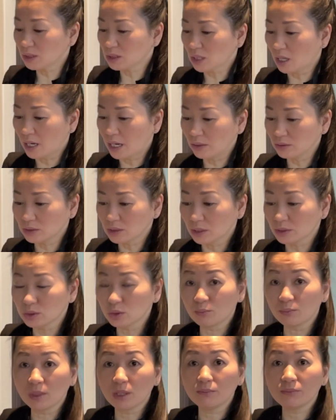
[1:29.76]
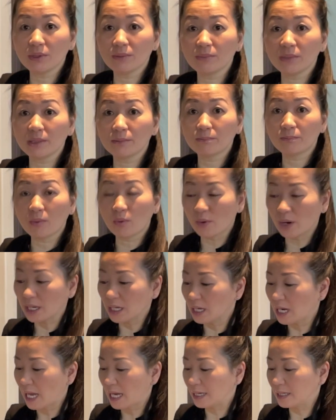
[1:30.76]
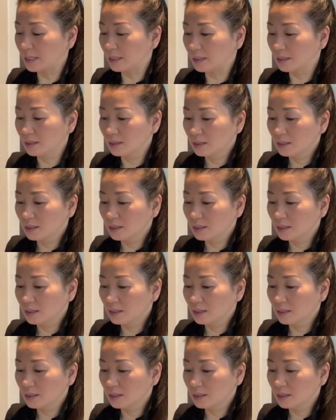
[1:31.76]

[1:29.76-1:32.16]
chọn áo tặc súp nâng vitamin hoa kháng này